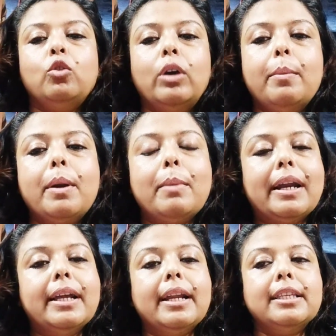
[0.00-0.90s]
তো এবার
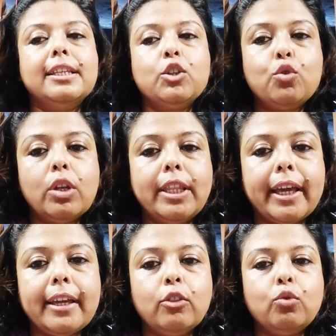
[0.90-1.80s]
মারিয়ার এই জিনিসগুলো
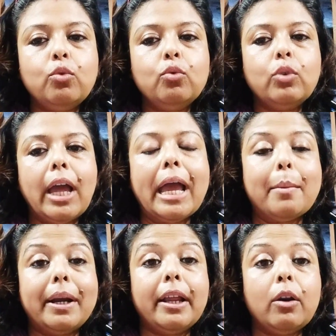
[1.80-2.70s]
দেখে কিন্তু
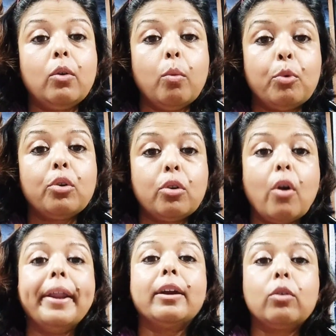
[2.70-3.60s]
হ্যাঁ মারিয়ার ওপর
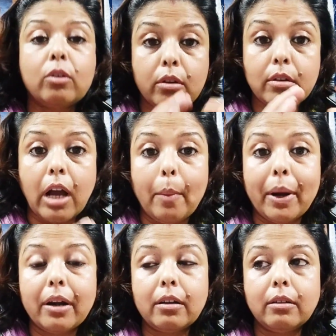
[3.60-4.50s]
অনেক
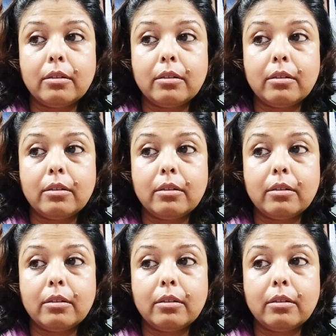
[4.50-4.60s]
আমার